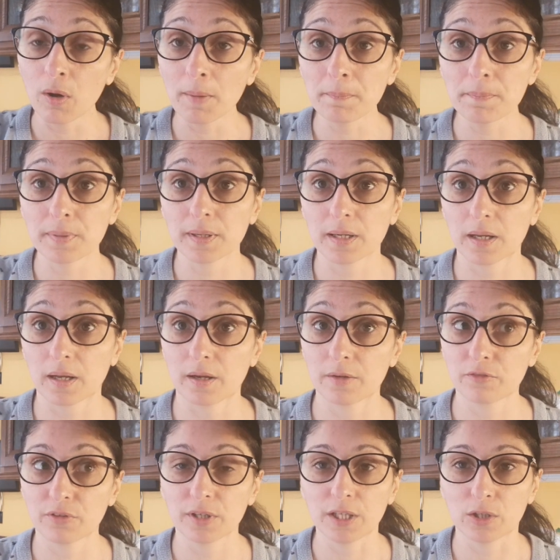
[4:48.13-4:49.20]
appena
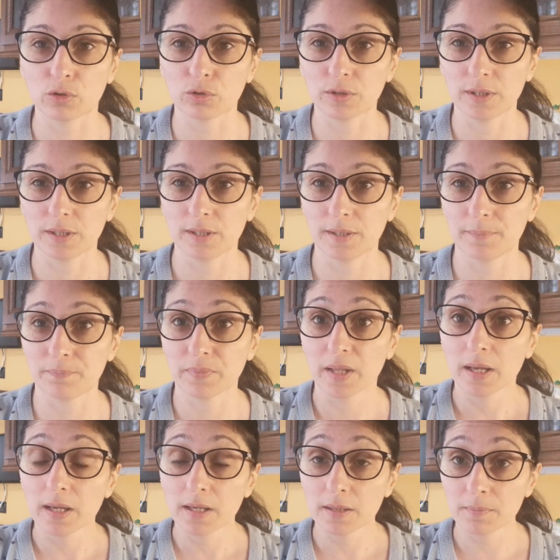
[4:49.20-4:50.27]
finito di
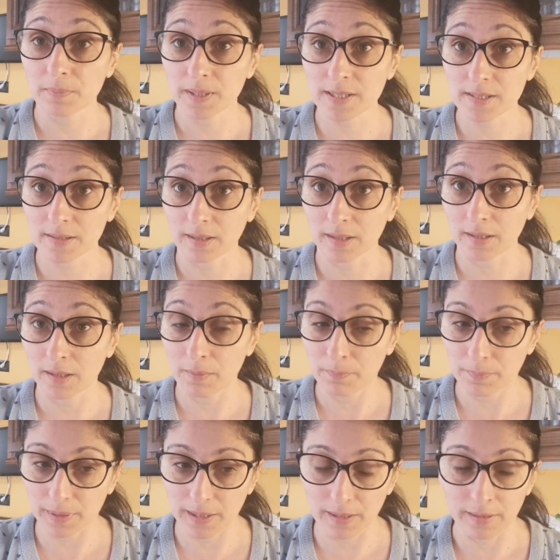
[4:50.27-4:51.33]
impastare il
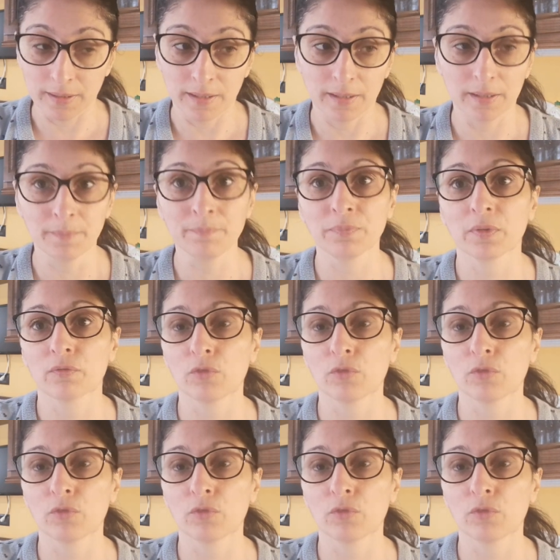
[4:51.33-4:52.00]
pane